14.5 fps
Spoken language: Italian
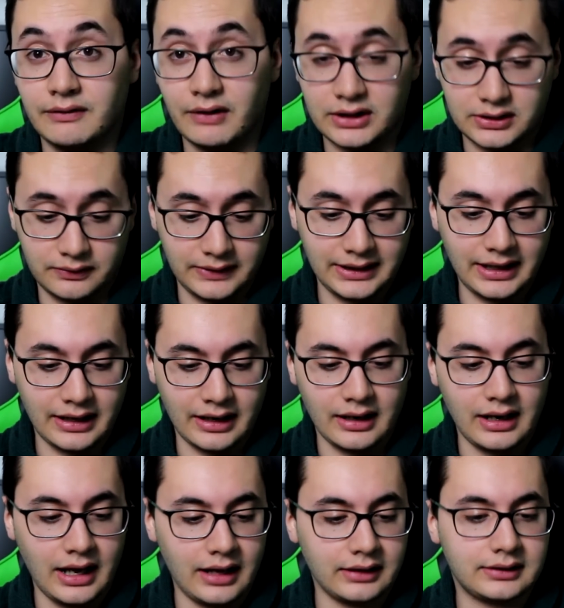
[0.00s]
Vi faccio
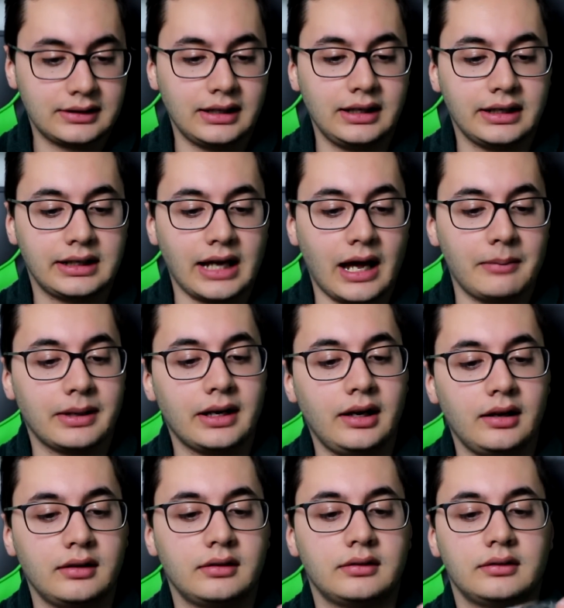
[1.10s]
vedere la
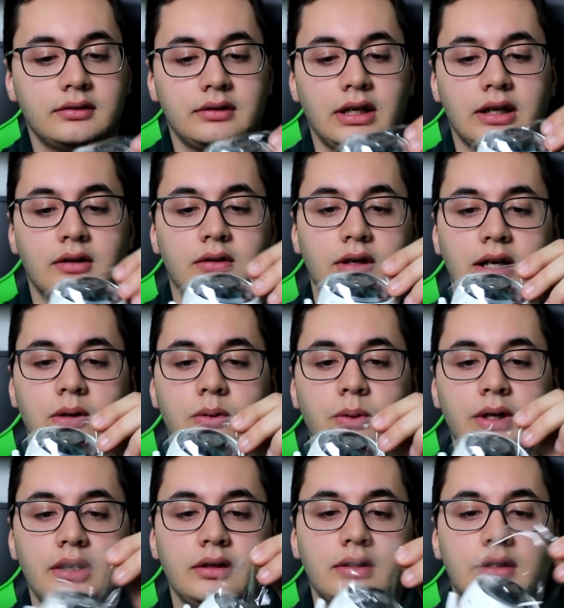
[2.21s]
telecamera, eccola
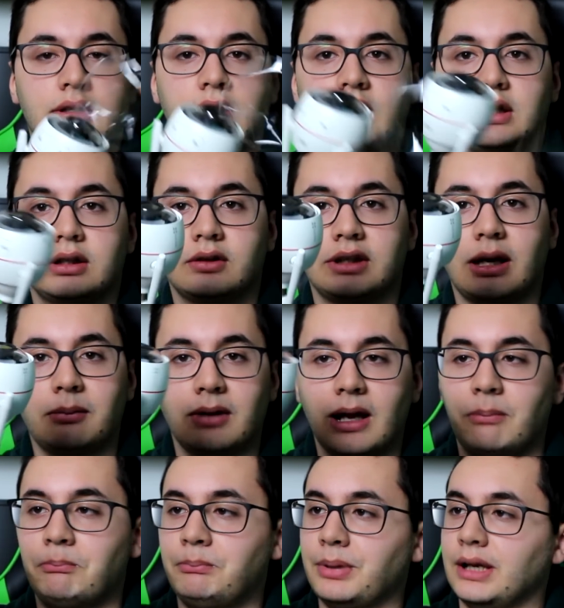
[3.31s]
qui togliamo
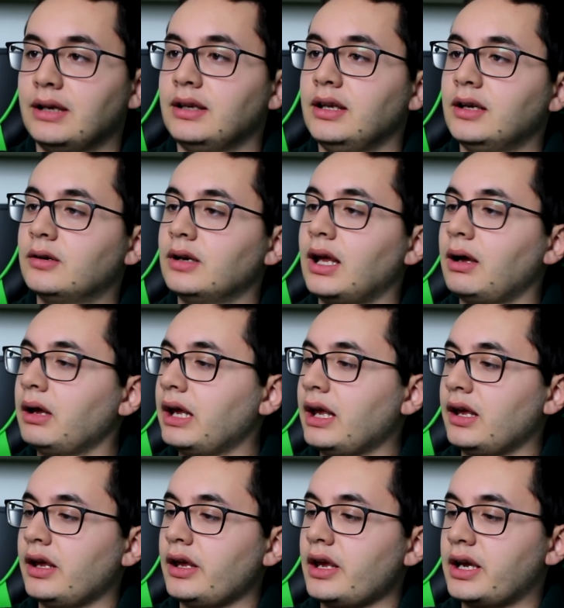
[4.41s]
la pellicola
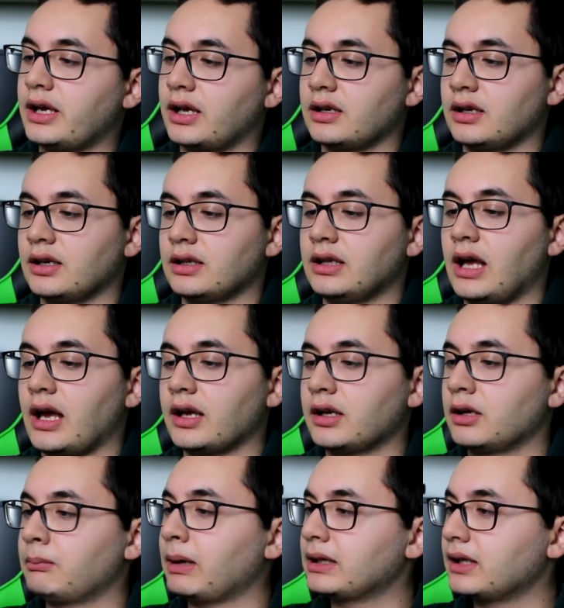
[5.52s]
eh, è carina
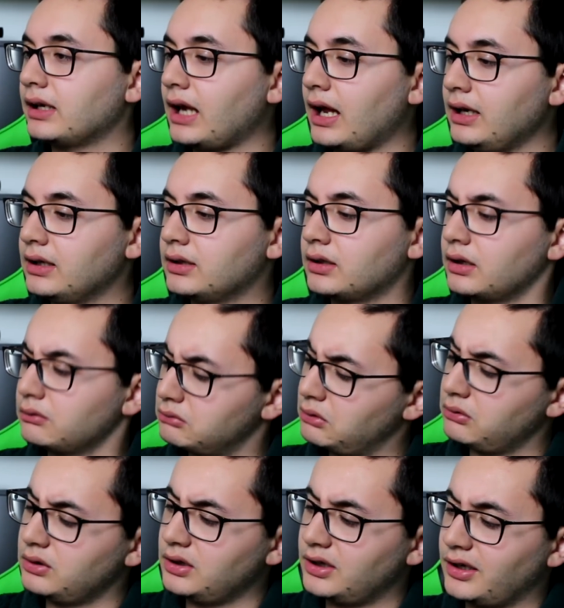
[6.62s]
dai i materiali
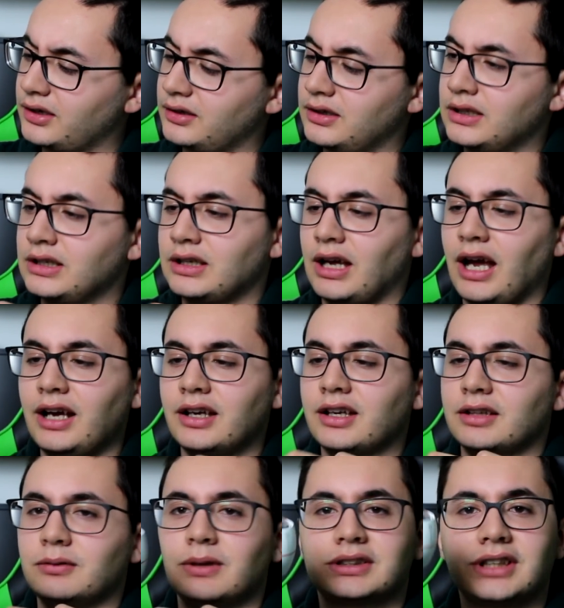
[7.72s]
devo dire
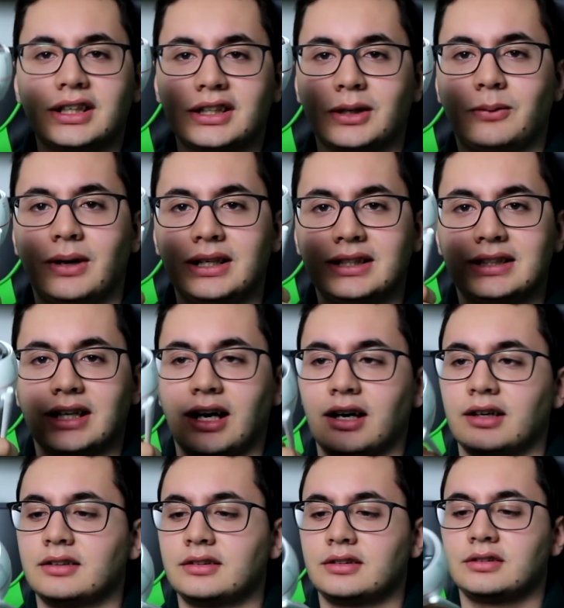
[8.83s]
anche di una certa
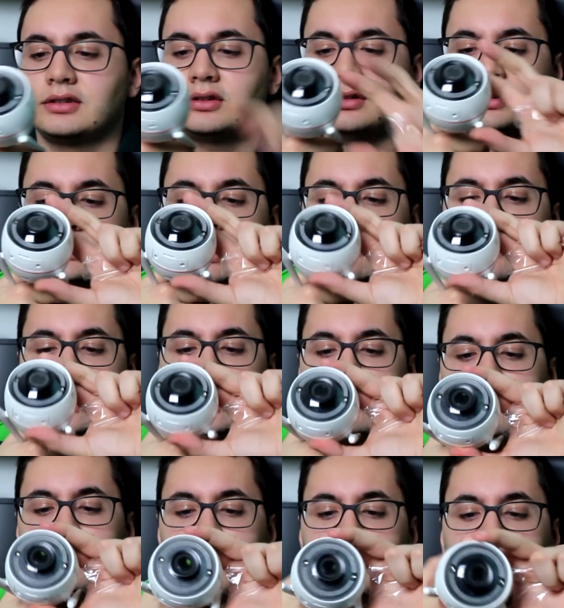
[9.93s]
qualità non sembra
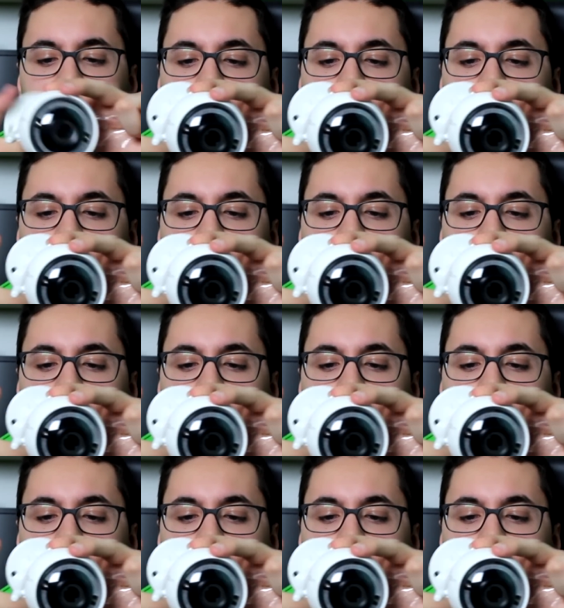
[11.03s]
affatto